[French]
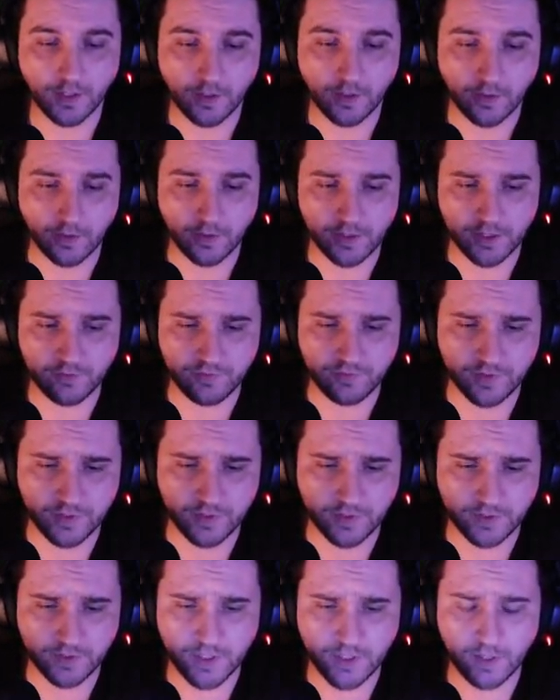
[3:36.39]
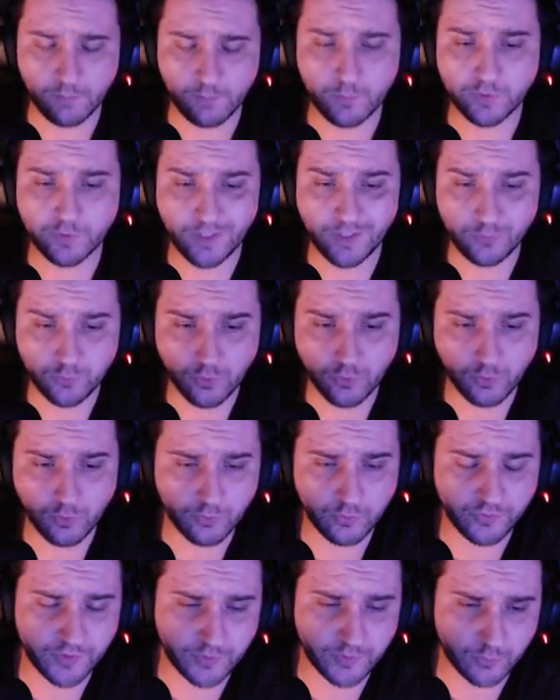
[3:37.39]
il y avait Guillermo del
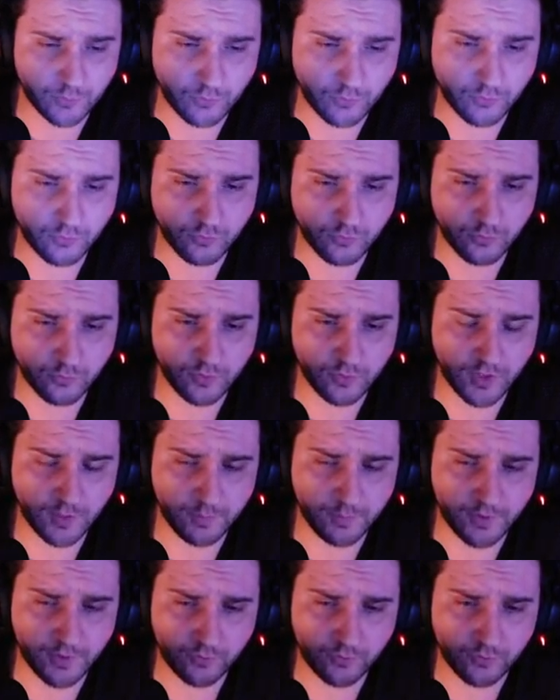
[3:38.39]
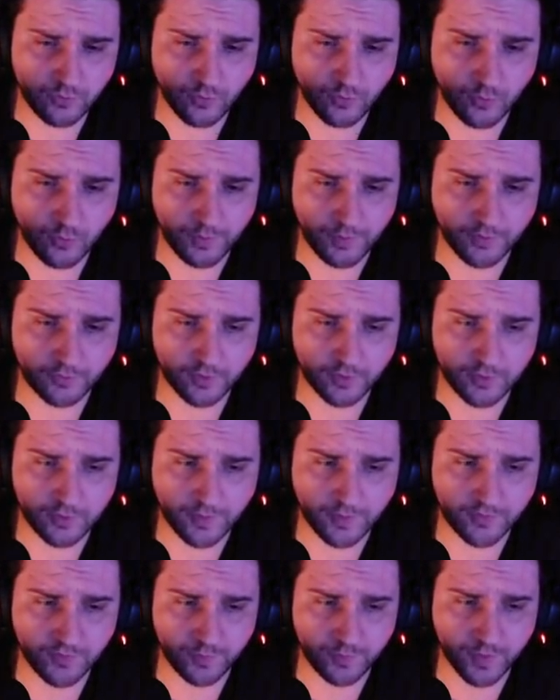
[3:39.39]
Toro aussi dessus, et bien sûr le
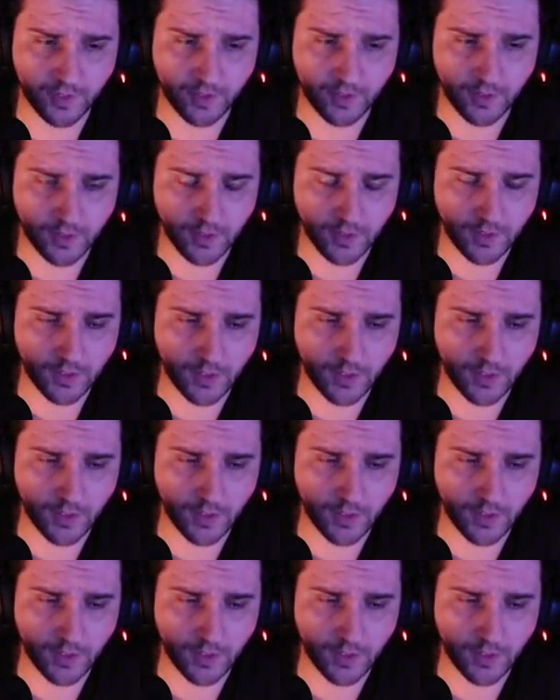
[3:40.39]
personnage principal